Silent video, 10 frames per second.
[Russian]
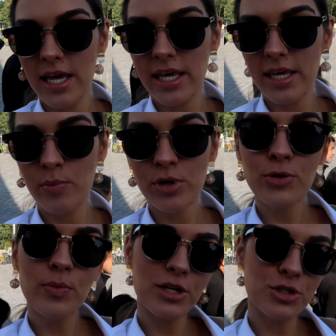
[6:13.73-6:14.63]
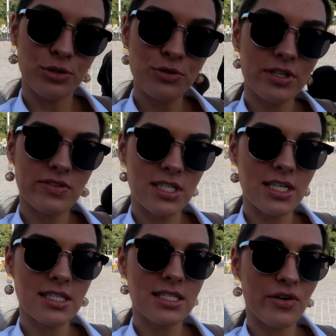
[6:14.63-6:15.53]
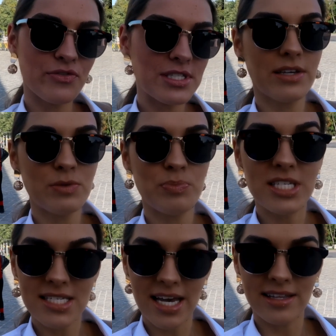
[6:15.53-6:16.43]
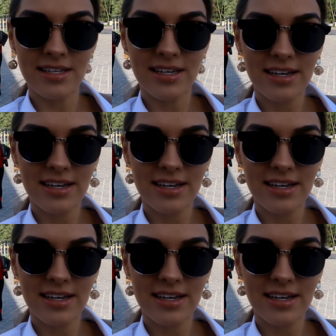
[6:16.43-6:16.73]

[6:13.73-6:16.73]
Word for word: И мы думали, что нужно встретиться 9.50